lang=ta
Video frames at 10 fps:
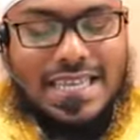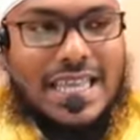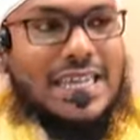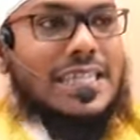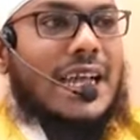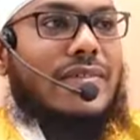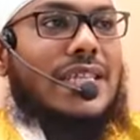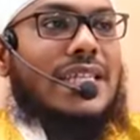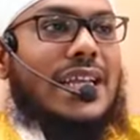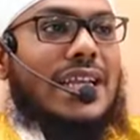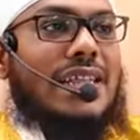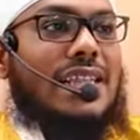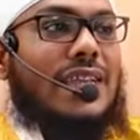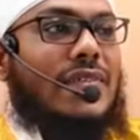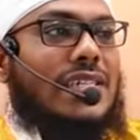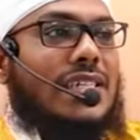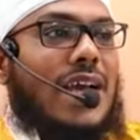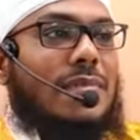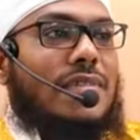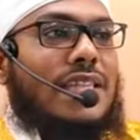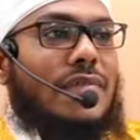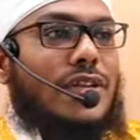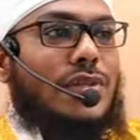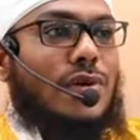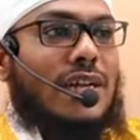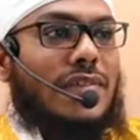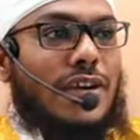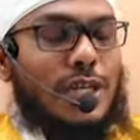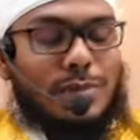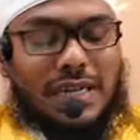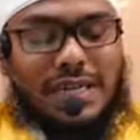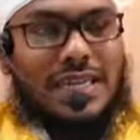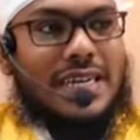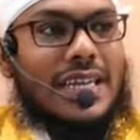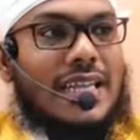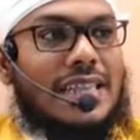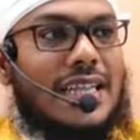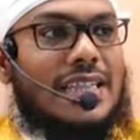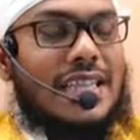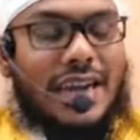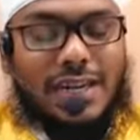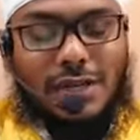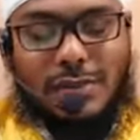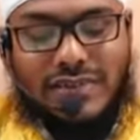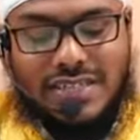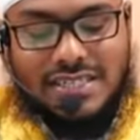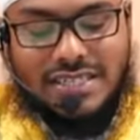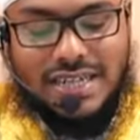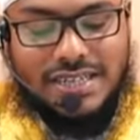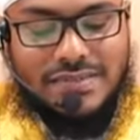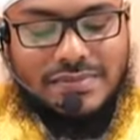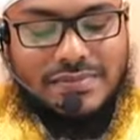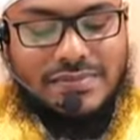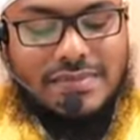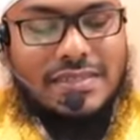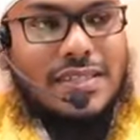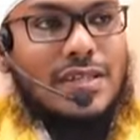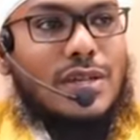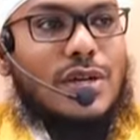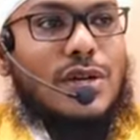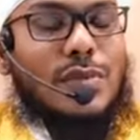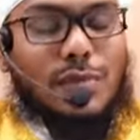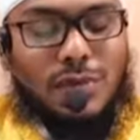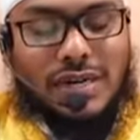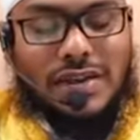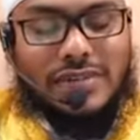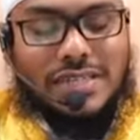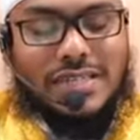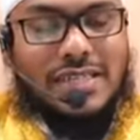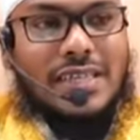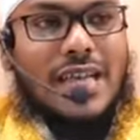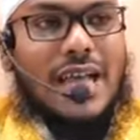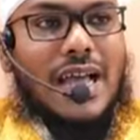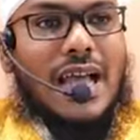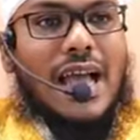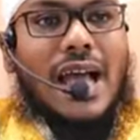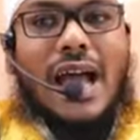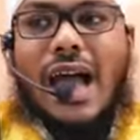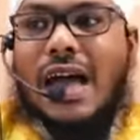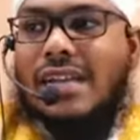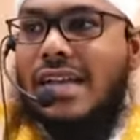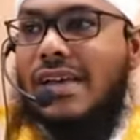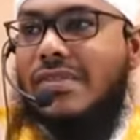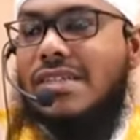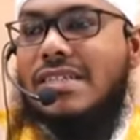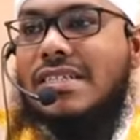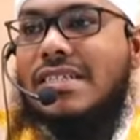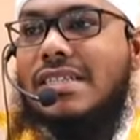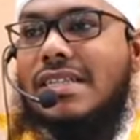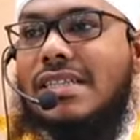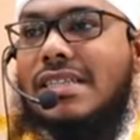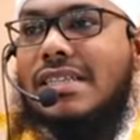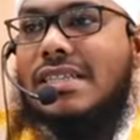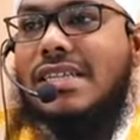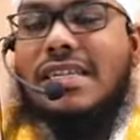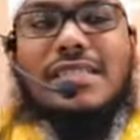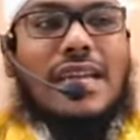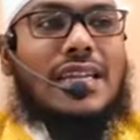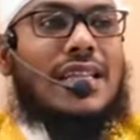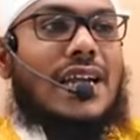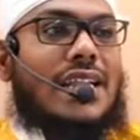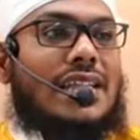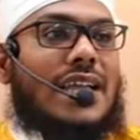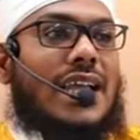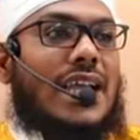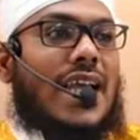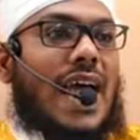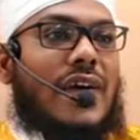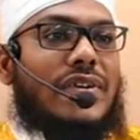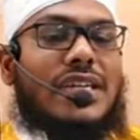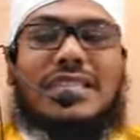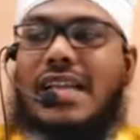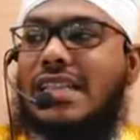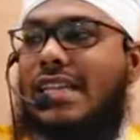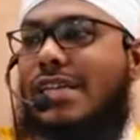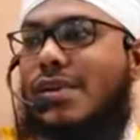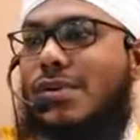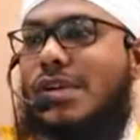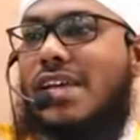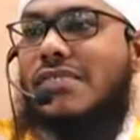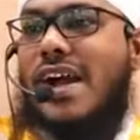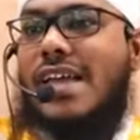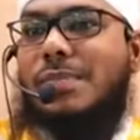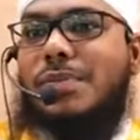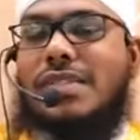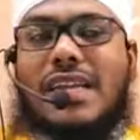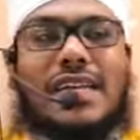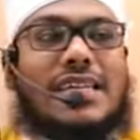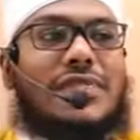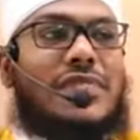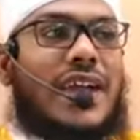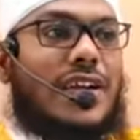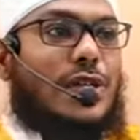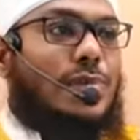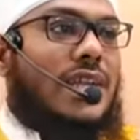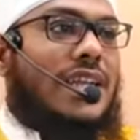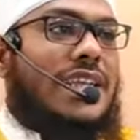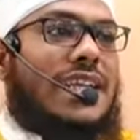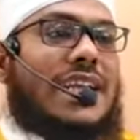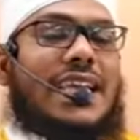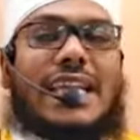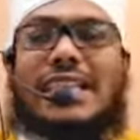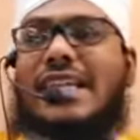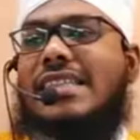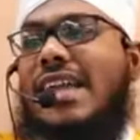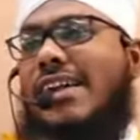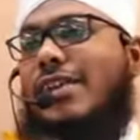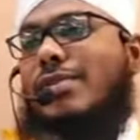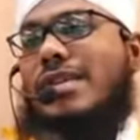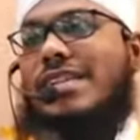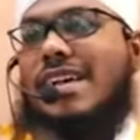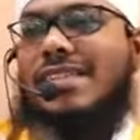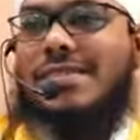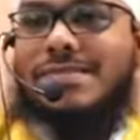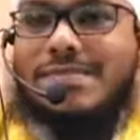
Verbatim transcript: இரண்டாவது நரகத்தை விட்டு நாம் தவிர்த்து கொள்ள வேண்டும் என்கின்ற எந்த தேடலும் அவருக்கு இருக்காது மூன்றாவது அல்லாவின் திரு சன்னிதானத்திலே அவனை சந்திக்கக்கூடிய வாய்ப்பு தனக்கு வேண்டும் என்கின்ற எந்த தேடலும் இருக்காது